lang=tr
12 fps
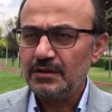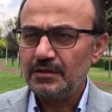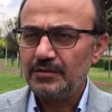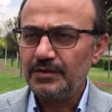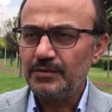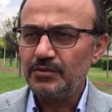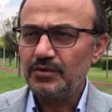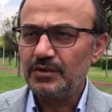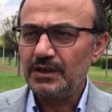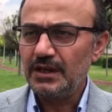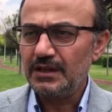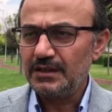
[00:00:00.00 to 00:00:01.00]
ve bunun
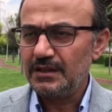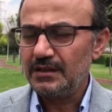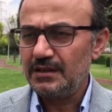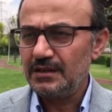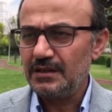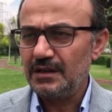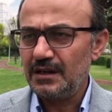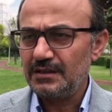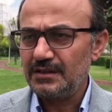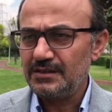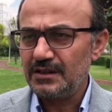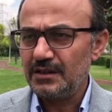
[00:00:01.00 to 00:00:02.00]
daha da e,
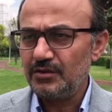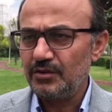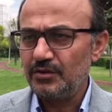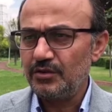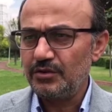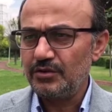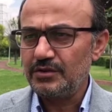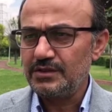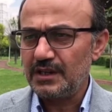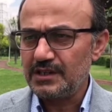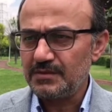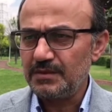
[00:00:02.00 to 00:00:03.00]
artacağını öngörüyoruz.
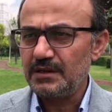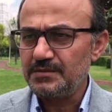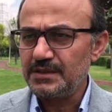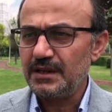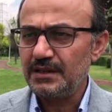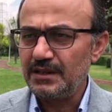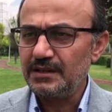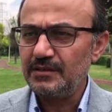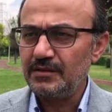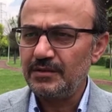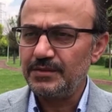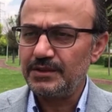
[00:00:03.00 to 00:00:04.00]
Çalışmalarımız halen
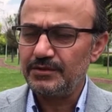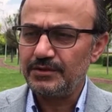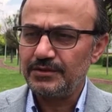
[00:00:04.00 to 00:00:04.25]
devam ediyor.